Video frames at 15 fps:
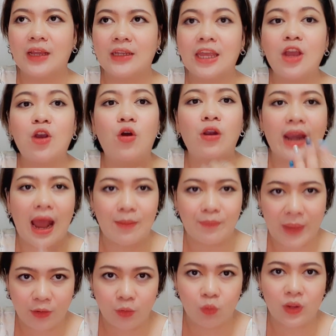ที่คนรักเป็
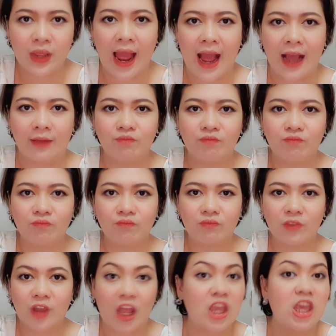นทุกอย่าง
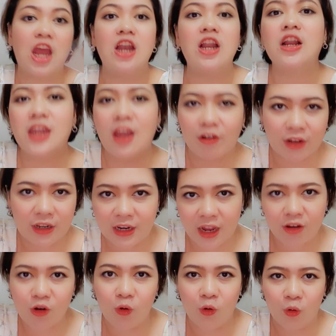เกลียดเรื่องเดียวคือเรื่อง
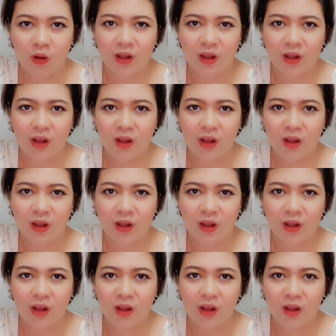โกหก